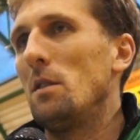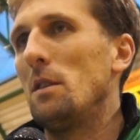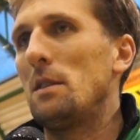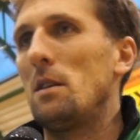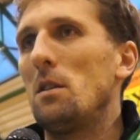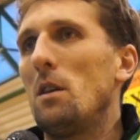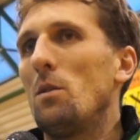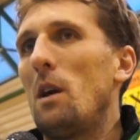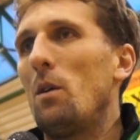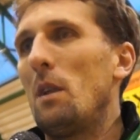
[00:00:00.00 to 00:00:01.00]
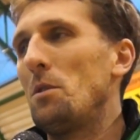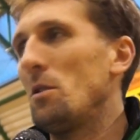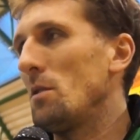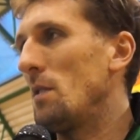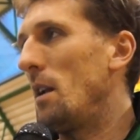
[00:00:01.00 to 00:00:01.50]
Niestety nie udało nam się
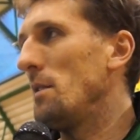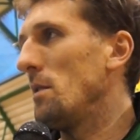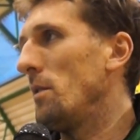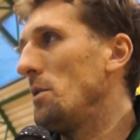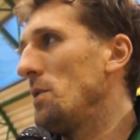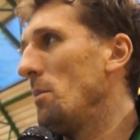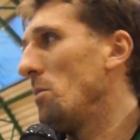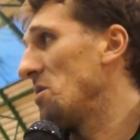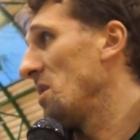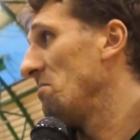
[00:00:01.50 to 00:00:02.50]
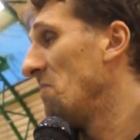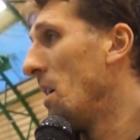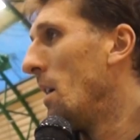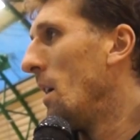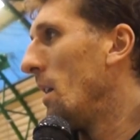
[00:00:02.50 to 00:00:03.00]
to zrealizować dzisiaj. Może
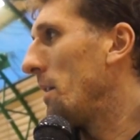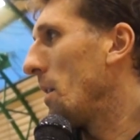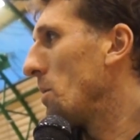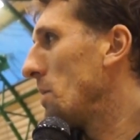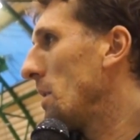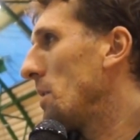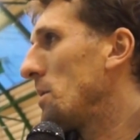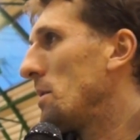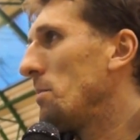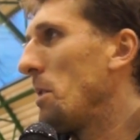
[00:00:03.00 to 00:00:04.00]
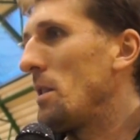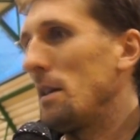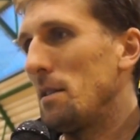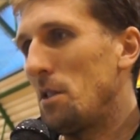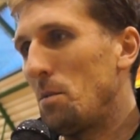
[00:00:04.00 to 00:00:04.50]
dlatego, że też pierwszy
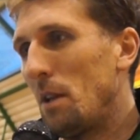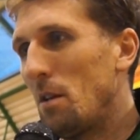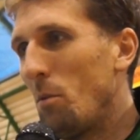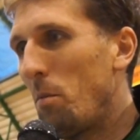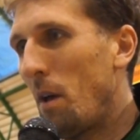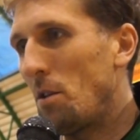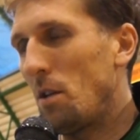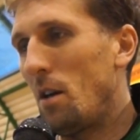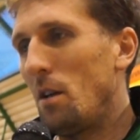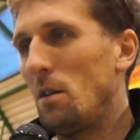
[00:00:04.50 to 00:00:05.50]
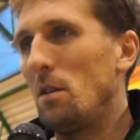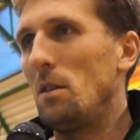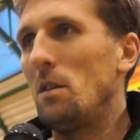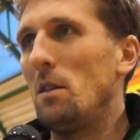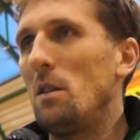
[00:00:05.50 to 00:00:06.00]
raz jesteśmy na tym obiekcie
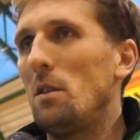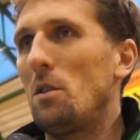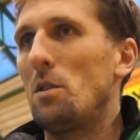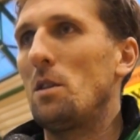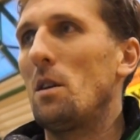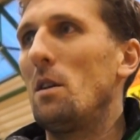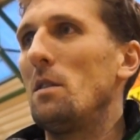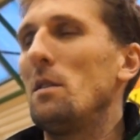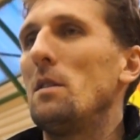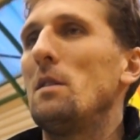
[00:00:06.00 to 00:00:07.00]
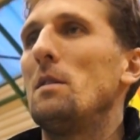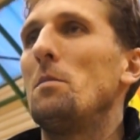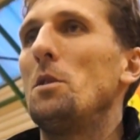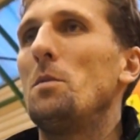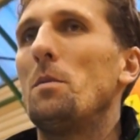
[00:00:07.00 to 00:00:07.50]
i, i troszeczkę
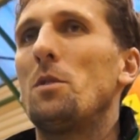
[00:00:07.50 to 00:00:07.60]
byliśmy